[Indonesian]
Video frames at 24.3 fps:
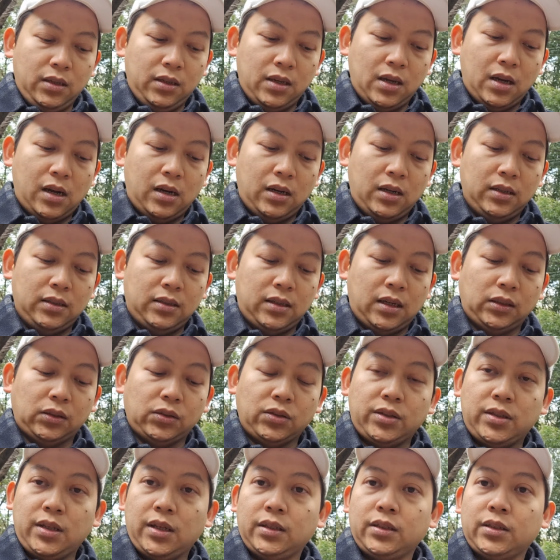yang harga
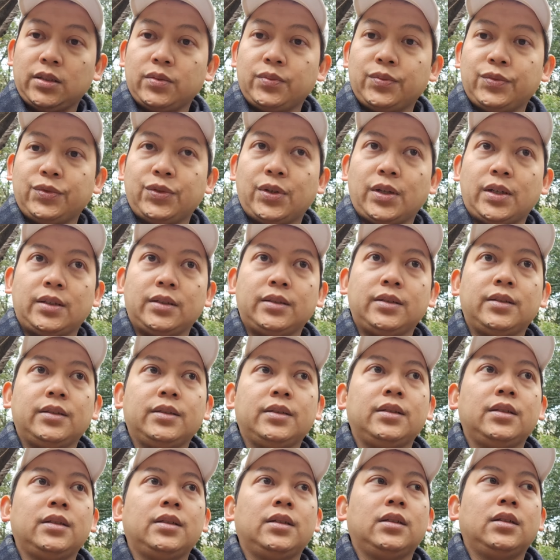100 yen semua
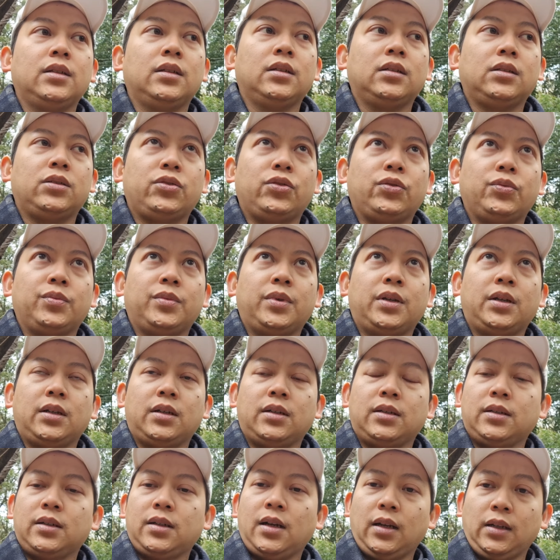cuma
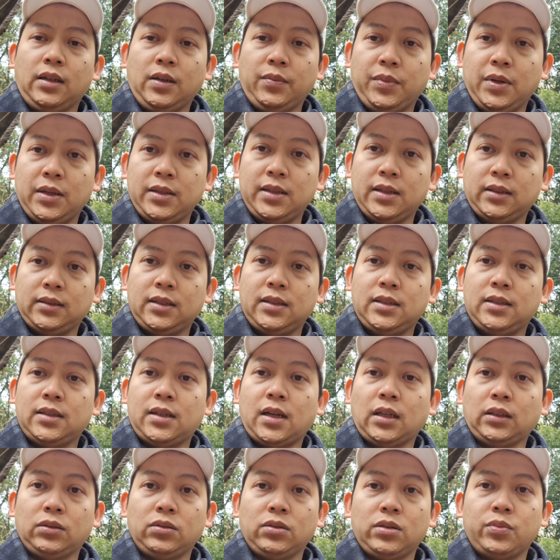karena pajak
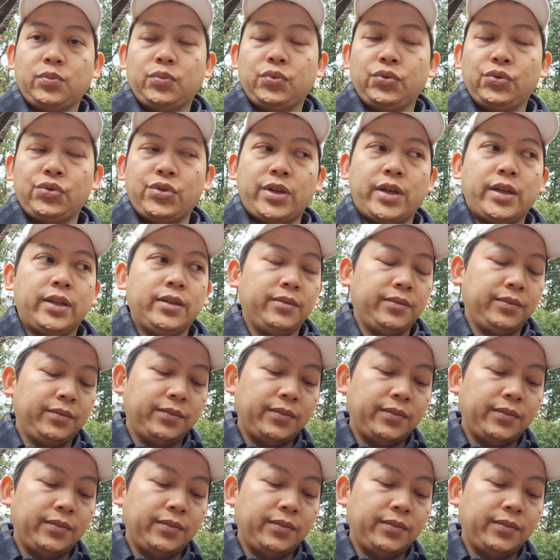jadi 110 yen